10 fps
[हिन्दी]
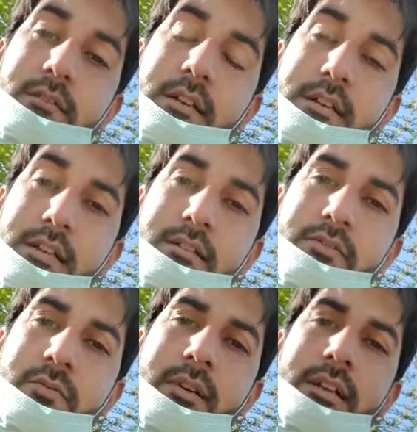अटालियन
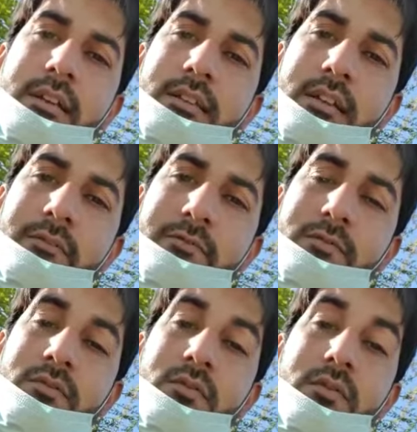ज़ुबान का तलफ़
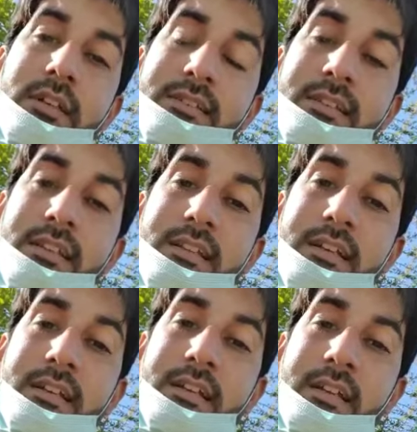और इसकी
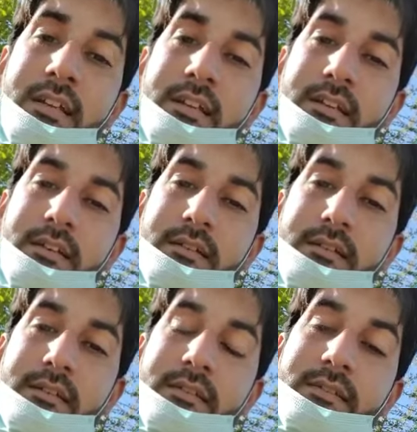अदायगी
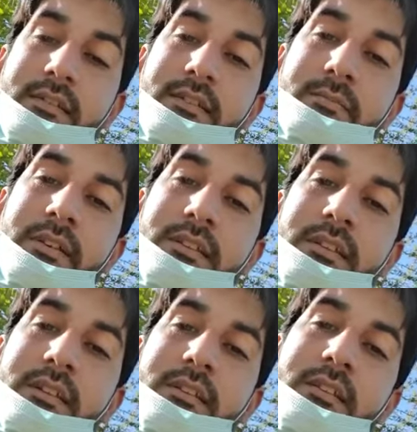इस कदर
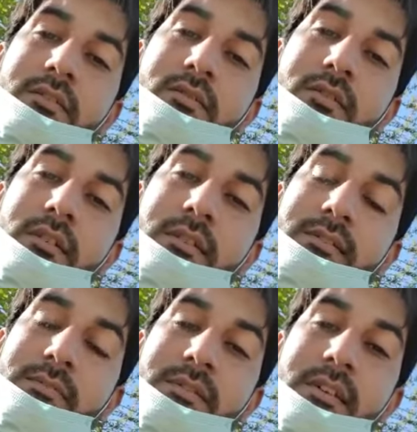बेहतरीन थी और
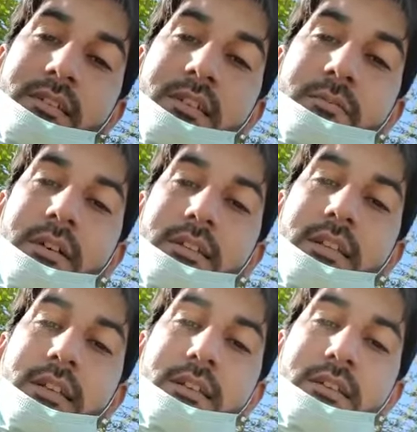सबसे अच्छी बात
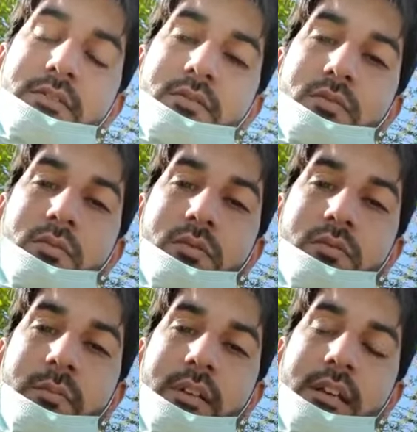इंग्लिश और उर्दू
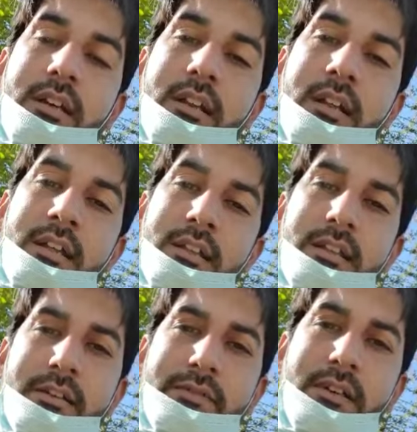में हर
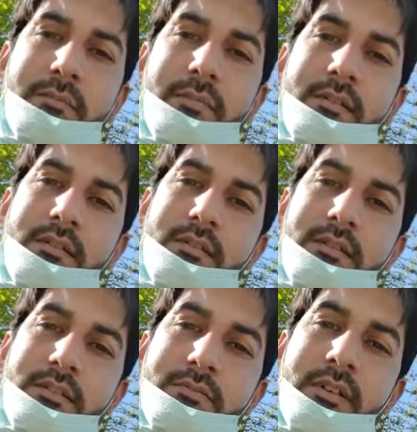लफ्ज़ का
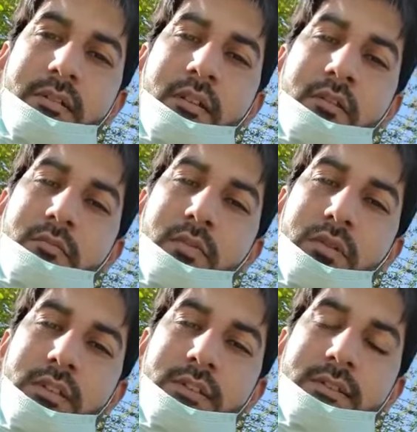तर्जमा
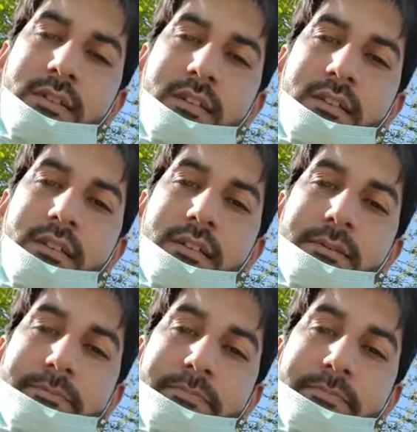बहुत अच्छे से करते हैं